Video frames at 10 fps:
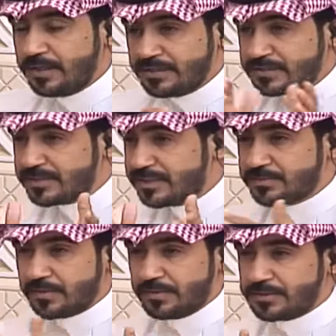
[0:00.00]
انت انت ليش
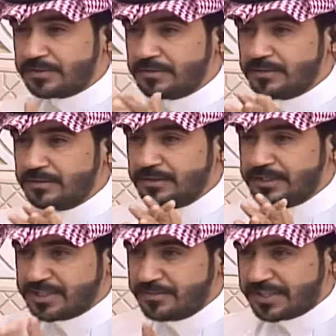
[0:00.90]
ما رحت؟
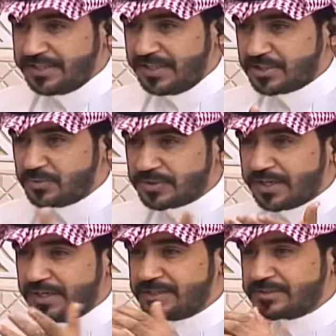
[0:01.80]
انت منك قاعد على تويتر
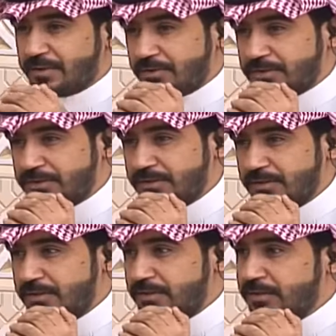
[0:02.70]
ولا ليش ما رحت؟
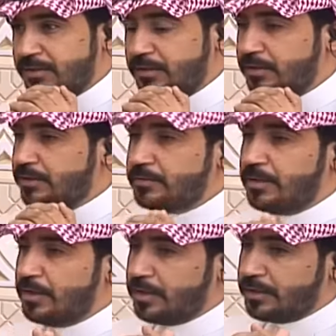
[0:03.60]
منافق
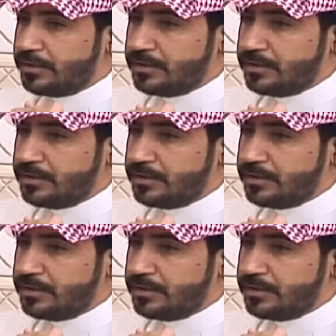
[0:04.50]
هذول ابو